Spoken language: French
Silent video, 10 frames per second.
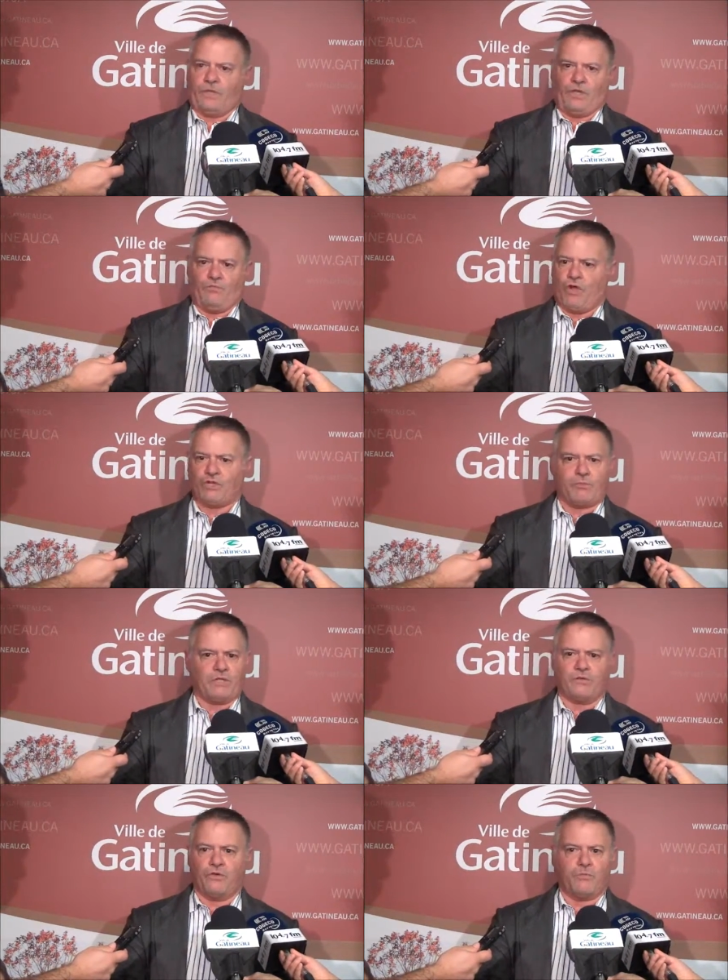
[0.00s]
Et moi, je
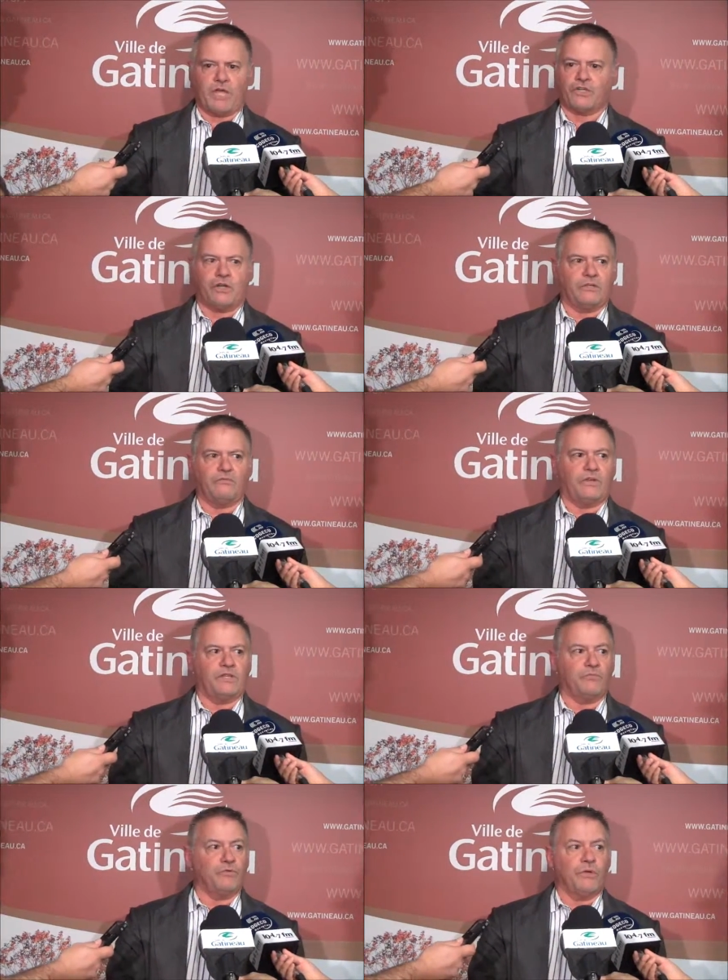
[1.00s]
pense qu'on a mis à charlie devant
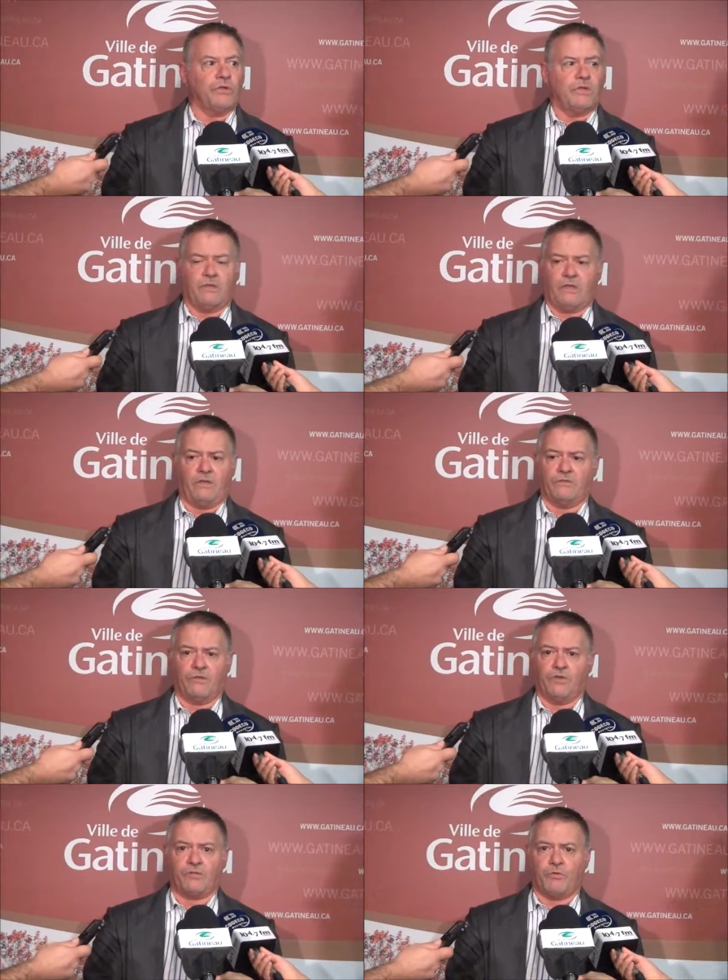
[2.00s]
les bœufs. Et
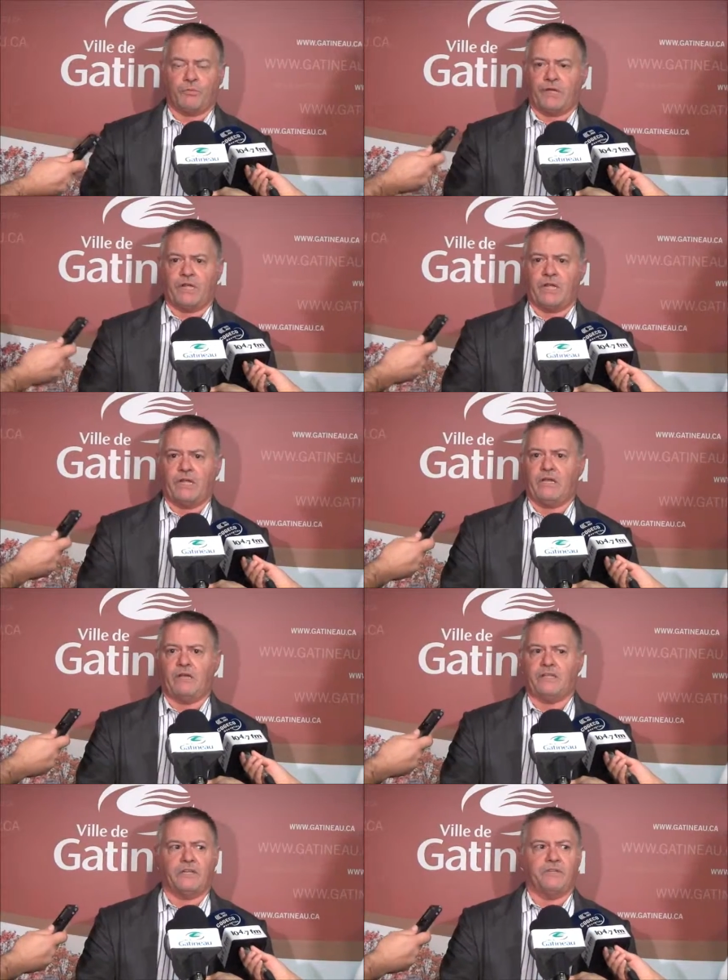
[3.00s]
ça, moi, je ne suis pas prêt
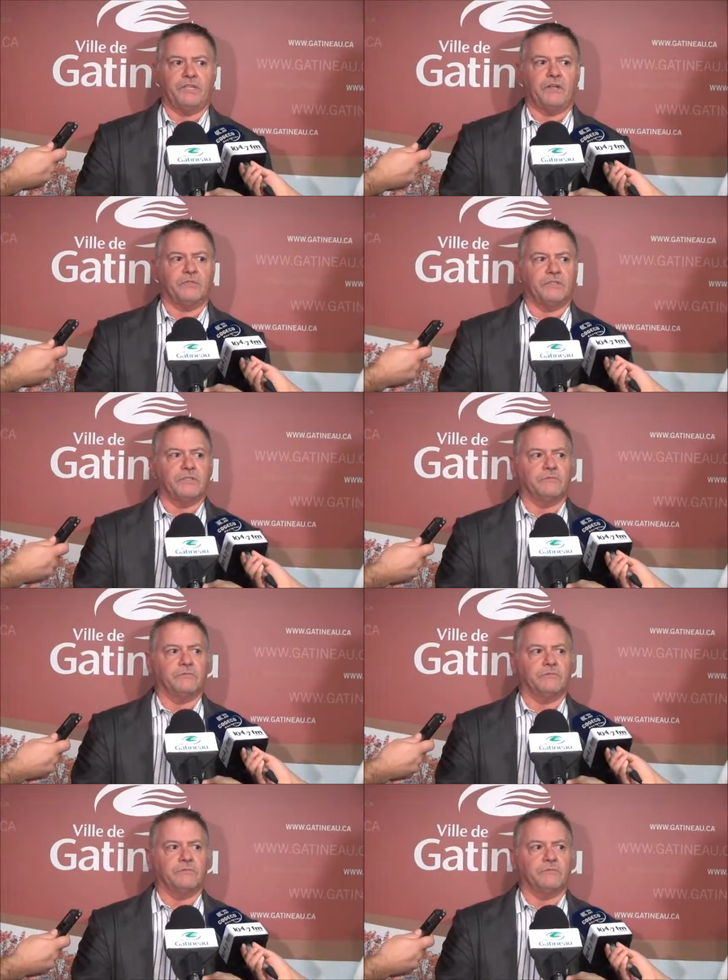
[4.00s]
à, travailler comme ça.